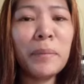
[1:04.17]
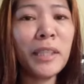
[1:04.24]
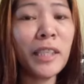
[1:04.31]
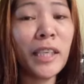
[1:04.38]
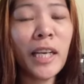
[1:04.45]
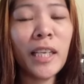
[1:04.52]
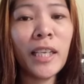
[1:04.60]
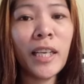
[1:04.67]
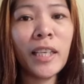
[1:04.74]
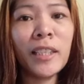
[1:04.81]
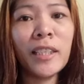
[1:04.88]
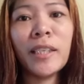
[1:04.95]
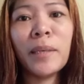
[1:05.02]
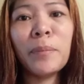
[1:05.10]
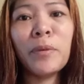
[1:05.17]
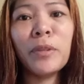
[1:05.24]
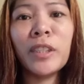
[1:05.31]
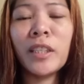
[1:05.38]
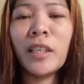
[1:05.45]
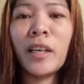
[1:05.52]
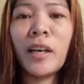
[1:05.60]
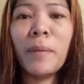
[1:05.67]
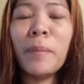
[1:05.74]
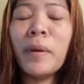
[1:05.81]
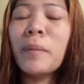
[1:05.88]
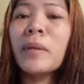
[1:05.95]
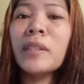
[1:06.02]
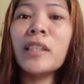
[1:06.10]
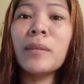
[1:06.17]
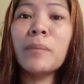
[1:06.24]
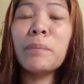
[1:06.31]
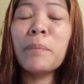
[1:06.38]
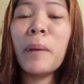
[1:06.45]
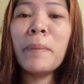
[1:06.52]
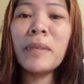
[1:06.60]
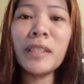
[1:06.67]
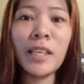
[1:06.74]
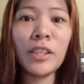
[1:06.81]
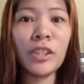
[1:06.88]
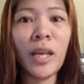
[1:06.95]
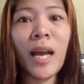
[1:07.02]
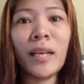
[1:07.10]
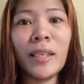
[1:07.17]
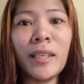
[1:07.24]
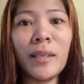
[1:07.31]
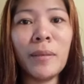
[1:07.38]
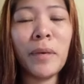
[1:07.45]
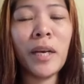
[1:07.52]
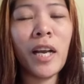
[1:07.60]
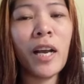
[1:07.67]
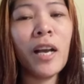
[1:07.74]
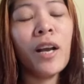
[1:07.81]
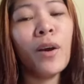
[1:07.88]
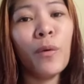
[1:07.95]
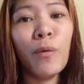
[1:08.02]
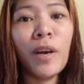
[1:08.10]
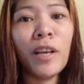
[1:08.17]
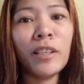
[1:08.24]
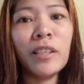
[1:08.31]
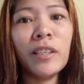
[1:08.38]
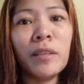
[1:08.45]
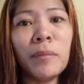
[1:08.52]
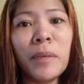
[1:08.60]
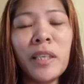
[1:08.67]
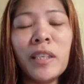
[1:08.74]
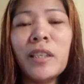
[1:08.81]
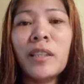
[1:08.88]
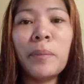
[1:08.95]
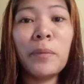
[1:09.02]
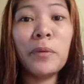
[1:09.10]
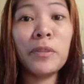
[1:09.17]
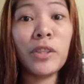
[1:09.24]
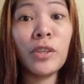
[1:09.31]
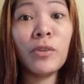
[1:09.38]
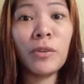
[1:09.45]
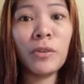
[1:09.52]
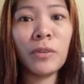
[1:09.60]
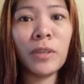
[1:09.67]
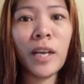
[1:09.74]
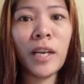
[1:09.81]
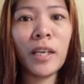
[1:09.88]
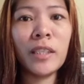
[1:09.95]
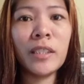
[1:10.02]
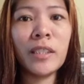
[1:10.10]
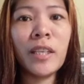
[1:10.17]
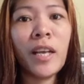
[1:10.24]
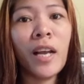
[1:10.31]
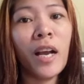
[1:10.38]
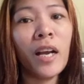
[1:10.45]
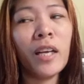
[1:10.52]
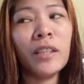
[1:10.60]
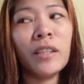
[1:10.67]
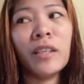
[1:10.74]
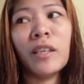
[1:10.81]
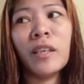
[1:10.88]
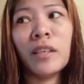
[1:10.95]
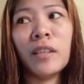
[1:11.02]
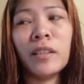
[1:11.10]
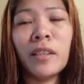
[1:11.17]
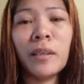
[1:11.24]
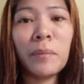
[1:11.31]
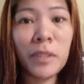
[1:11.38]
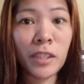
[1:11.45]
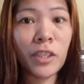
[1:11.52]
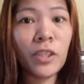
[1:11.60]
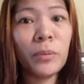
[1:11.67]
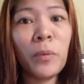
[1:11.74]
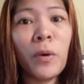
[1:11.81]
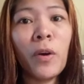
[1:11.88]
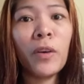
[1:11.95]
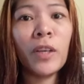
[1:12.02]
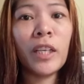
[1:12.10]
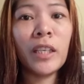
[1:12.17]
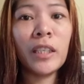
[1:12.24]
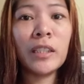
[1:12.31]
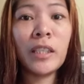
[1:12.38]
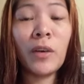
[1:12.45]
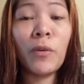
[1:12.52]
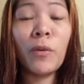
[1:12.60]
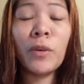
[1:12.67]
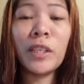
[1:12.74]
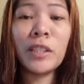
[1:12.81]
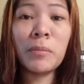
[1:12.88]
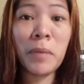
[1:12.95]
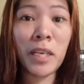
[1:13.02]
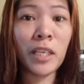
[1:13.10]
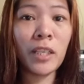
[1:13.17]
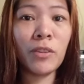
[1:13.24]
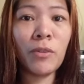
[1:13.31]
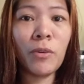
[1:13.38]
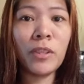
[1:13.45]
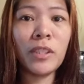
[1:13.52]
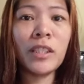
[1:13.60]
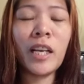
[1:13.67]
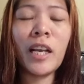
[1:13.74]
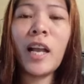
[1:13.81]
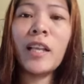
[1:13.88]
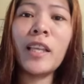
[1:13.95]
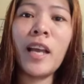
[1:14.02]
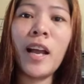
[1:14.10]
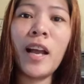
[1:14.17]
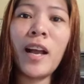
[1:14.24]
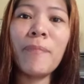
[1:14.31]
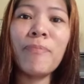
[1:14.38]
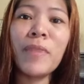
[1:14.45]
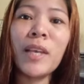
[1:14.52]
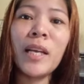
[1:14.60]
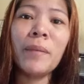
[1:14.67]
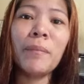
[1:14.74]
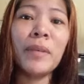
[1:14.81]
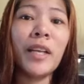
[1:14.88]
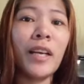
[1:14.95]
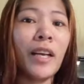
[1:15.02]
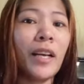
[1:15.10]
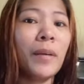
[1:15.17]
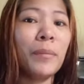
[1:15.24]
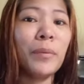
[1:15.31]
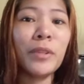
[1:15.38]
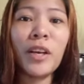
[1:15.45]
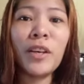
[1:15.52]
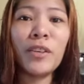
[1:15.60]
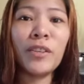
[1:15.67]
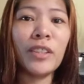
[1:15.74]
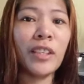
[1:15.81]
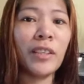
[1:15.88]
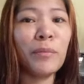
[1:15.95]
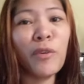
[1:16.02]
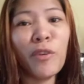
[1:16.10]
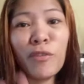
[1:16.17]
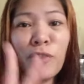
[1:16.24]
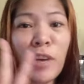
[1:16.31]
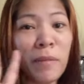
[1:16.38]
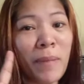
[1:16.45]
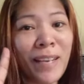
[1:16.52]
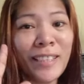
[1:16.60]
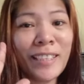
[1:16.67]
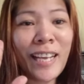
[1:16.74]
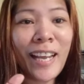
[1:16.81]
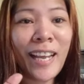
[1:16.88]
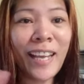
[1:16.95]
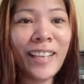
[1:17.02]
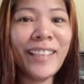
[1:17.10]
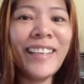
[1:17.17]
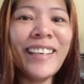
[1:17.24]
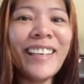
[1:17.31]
na matagal na hindi na po siya nakakapag-pamassage sa akin. Mga 1 year mahigit na po siguro guys. At uh, nag-massage po ako ng isang oras mahigit doon sa kanya. Binayaran po tayo ng buong 500.